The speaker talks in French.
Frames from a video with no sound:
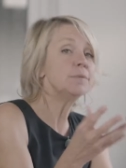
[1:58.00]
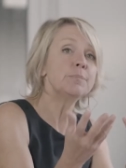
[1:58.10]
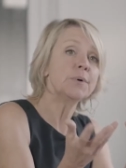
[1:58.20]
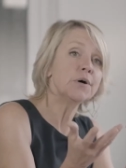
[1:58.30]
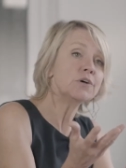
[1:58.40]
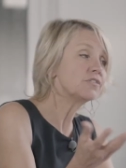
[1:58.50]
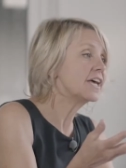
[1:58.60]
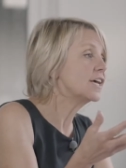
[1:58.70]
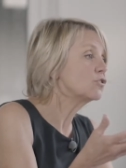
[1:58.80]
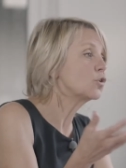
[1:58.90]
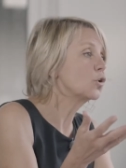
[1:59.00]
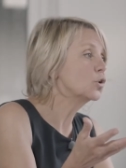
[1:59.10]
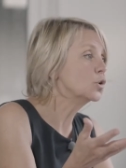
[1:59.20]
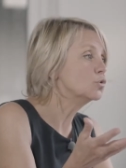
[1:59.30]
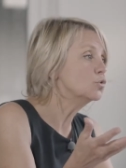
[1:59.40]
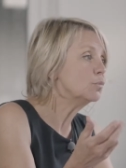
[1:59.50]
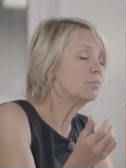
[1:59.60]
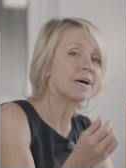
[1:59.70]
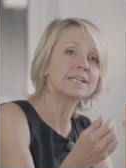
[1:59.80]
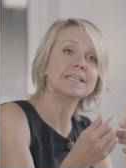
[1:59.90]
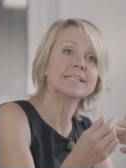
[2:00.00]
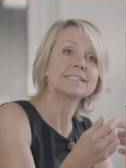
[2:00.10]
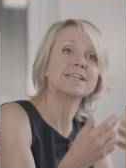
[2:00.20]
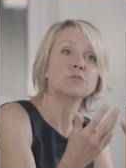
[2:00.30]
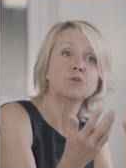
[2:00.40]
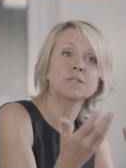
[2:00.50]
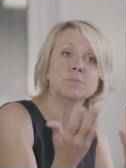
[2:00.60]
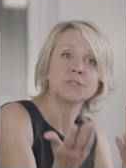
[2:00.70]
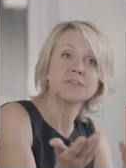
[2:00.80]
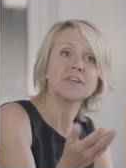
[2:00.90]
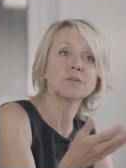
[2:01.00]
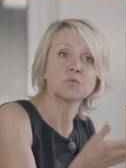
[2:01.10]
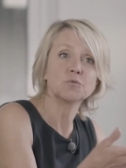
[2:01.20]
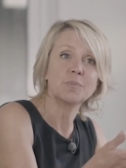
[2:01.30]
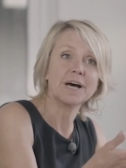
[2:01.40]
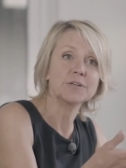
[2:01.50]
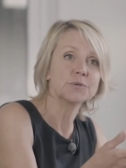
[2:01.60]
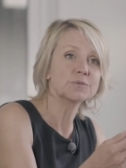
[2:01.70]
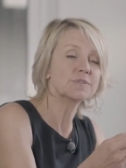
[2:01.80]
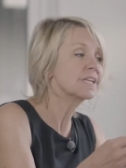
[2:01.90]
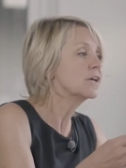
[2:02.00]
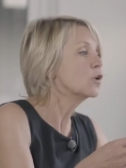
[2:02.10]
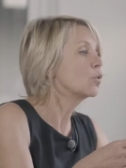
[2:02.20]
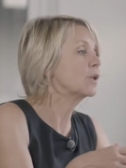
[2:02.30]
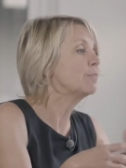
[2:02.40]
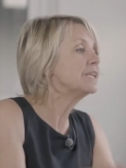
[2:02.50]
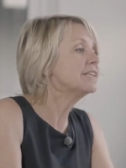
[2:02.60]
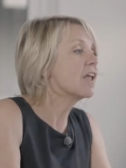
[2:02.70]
ils peuvent être reconnus par les cellules immunitaires dont nous parlions, qu'on appelle des